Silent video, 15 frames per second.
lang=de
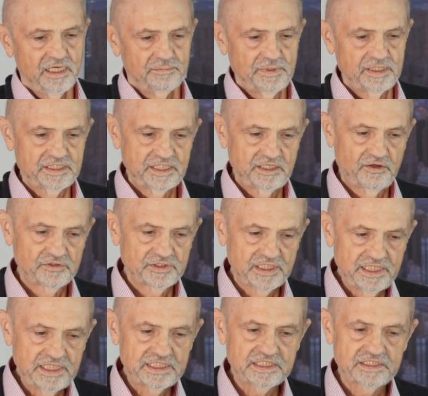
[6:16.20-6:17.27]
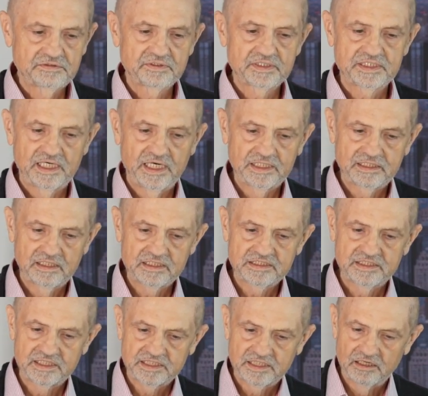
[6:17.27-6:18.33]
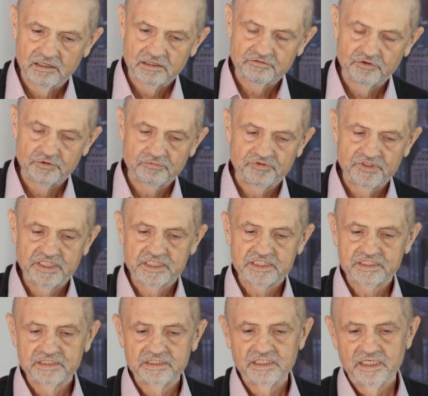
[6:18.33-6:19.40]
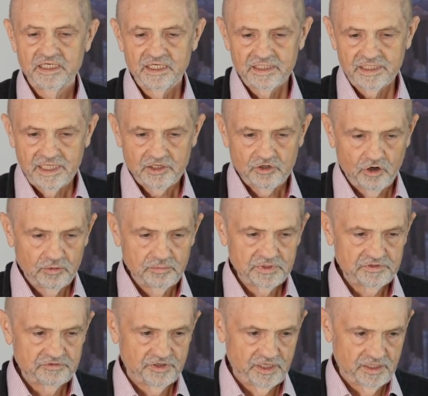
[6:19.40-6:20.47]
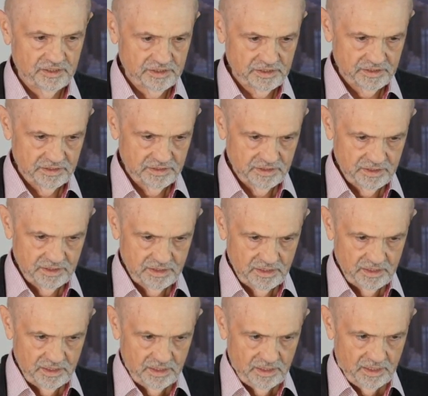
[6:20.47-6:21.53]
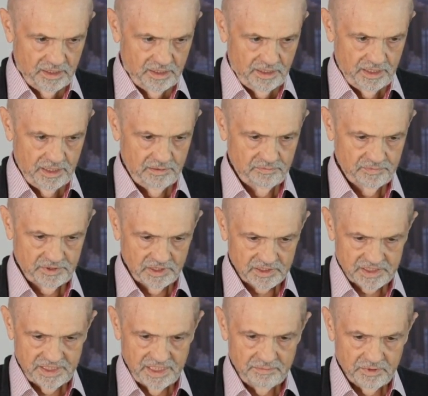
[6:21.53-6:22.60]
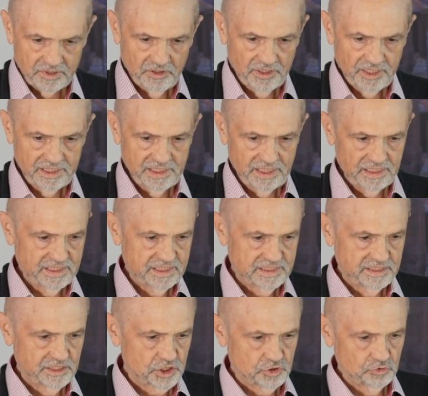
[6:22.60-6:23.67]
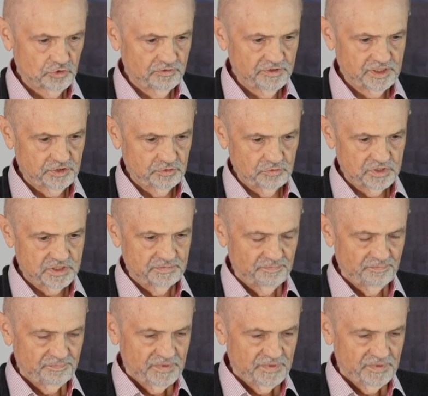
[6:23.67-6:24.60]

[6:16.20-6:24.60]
miteinander liest und sagt, als der Tag von Pfingsten gekommen war. Ähm, das sehen wir nachher, ich lese ein Stück weit raus.